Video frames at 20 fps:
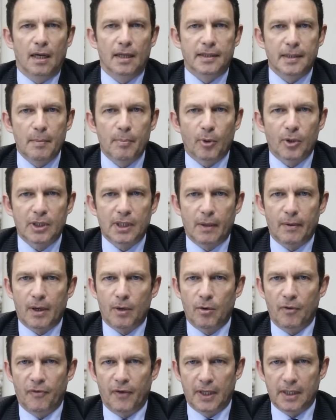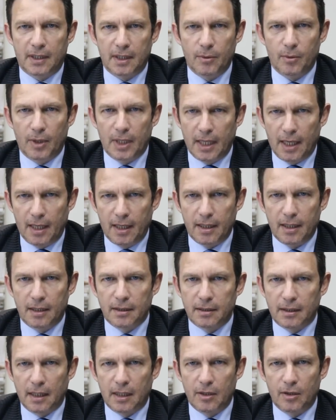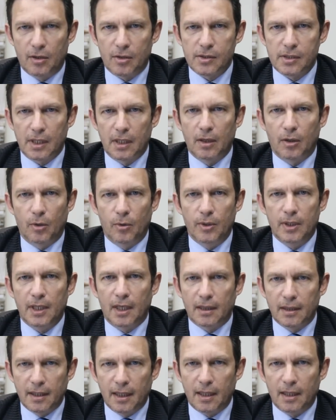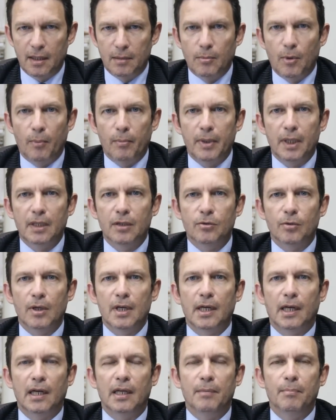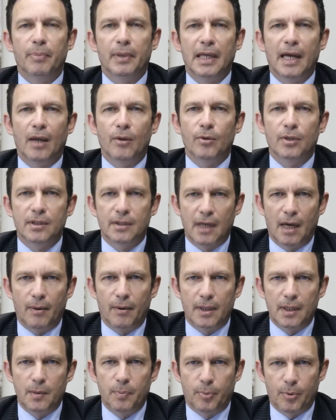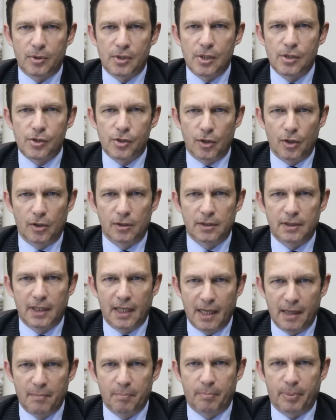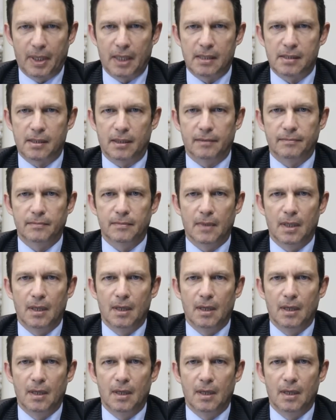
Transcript: El tiempo de trabajo efectivo en la ley anterior se incluía desde el momento en que el empleado estaba a disposición de la empresa.